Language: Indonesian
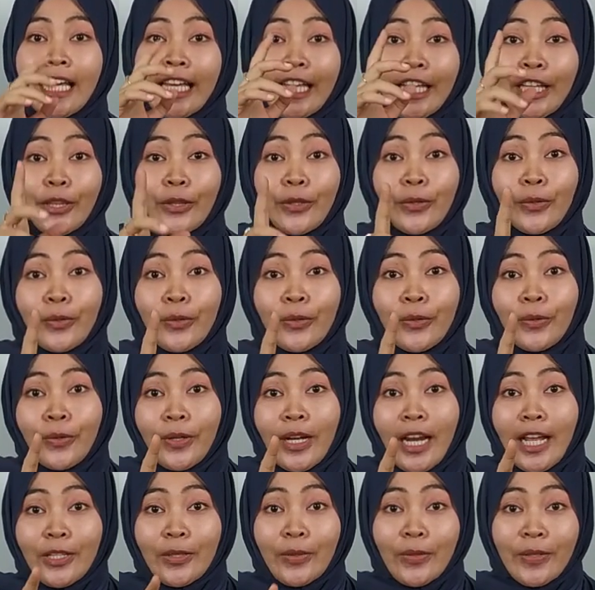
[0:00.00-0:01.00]
itu
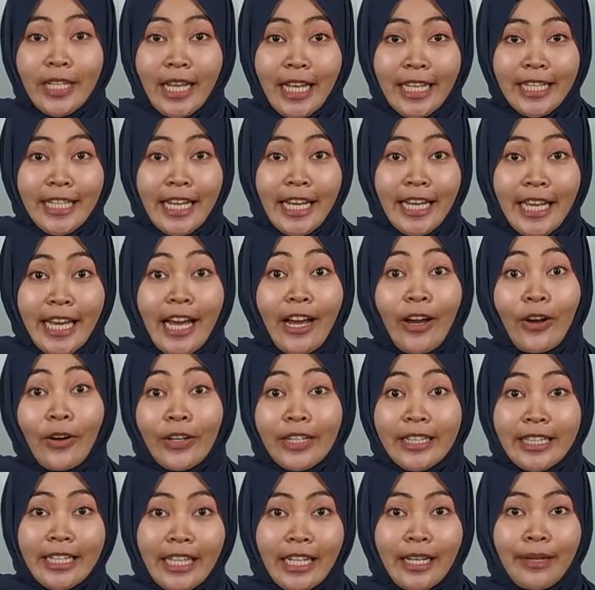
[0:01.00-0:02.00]
langsung saja ya
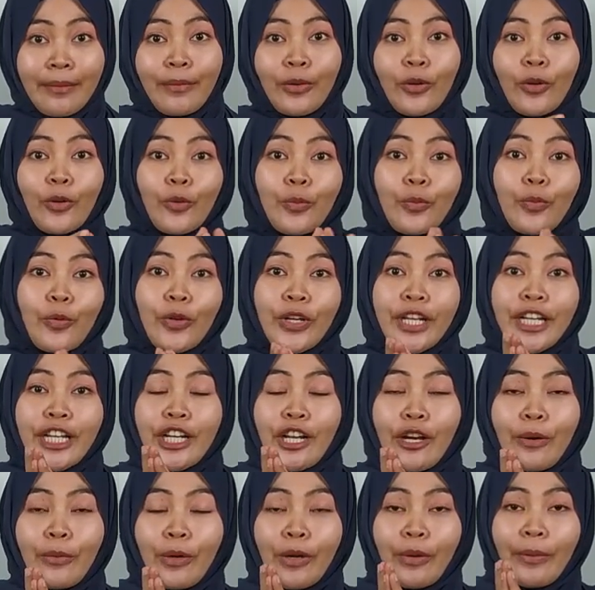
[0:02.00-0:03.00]
order
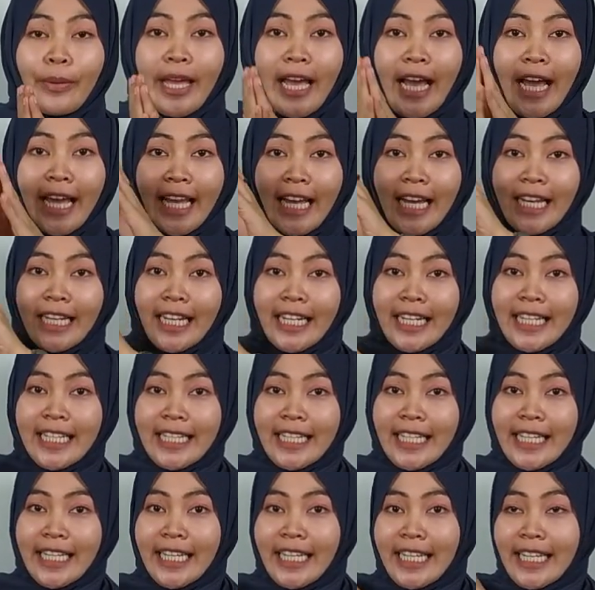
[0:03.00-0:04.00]
menghubungi nomor WA yang ada di
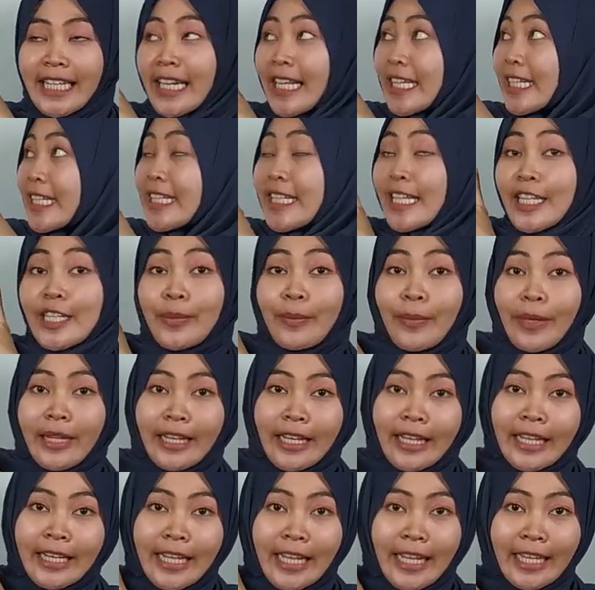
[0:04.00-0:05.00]
sini, nanti saya
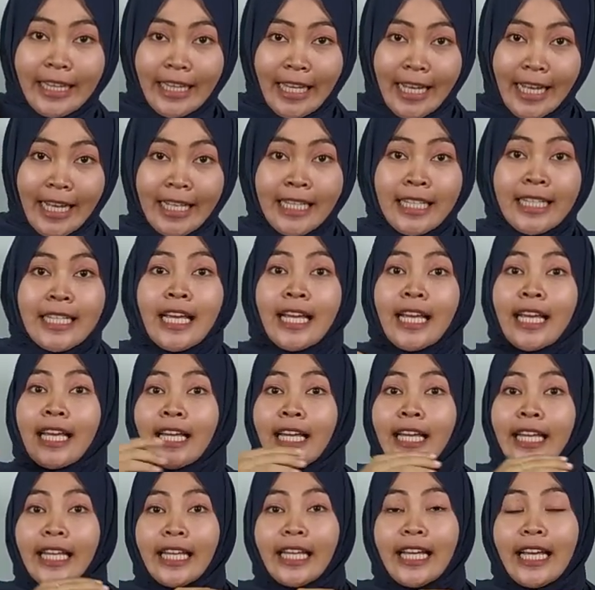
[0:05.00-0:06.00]
sematkan di atas.
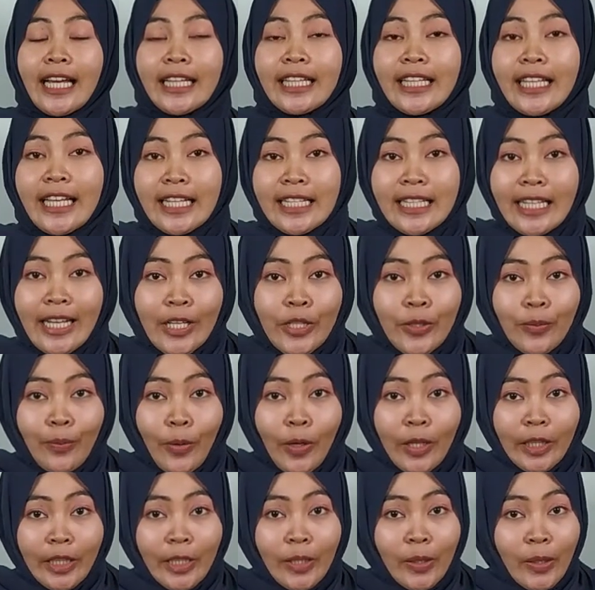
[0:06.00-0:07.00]
Ingat, GSA
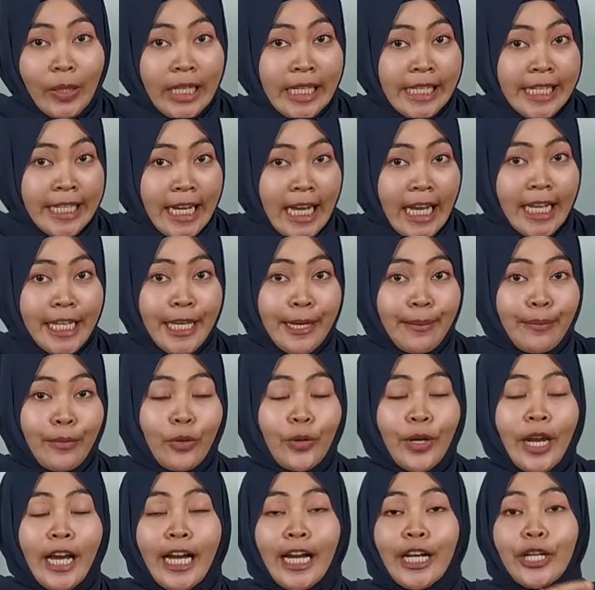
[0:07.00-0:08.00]
Sport Indonesia hanya
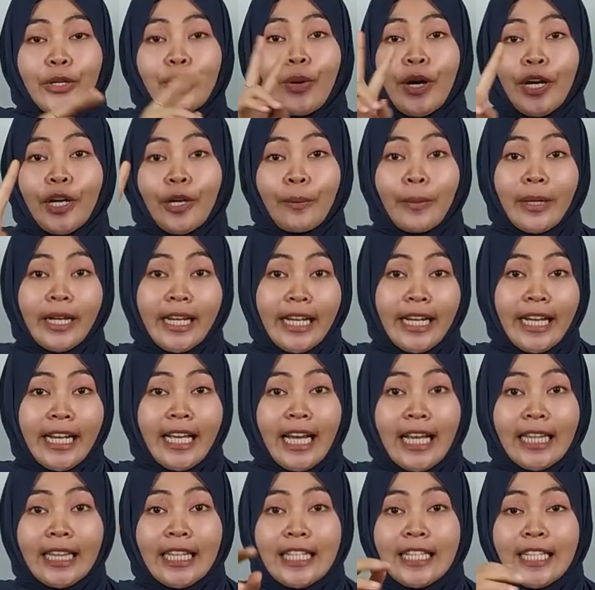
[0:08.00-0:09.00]
menggunakan dua nomor
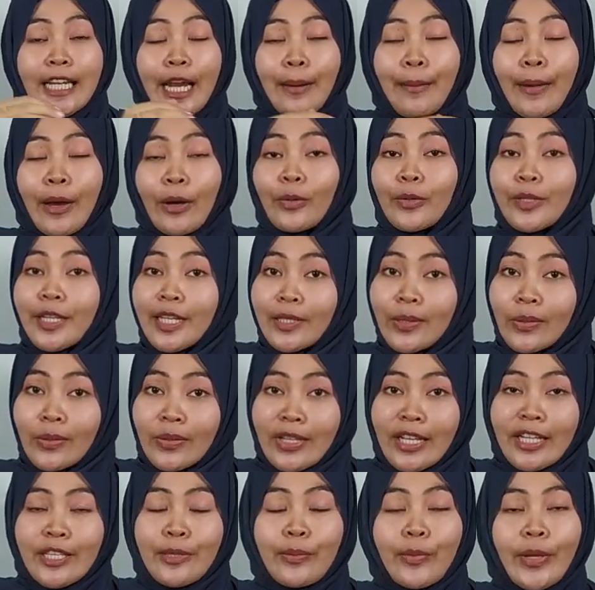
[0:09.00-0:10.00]
rekening atas nama Ude
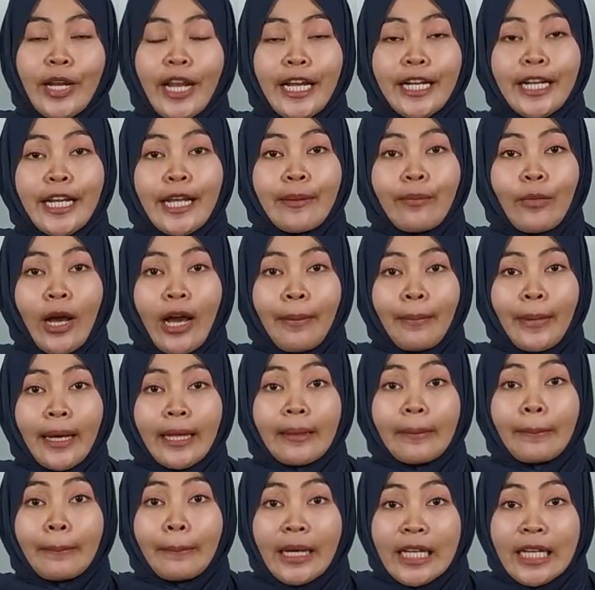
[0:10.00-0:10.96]
Sukses Mila dan Muhammad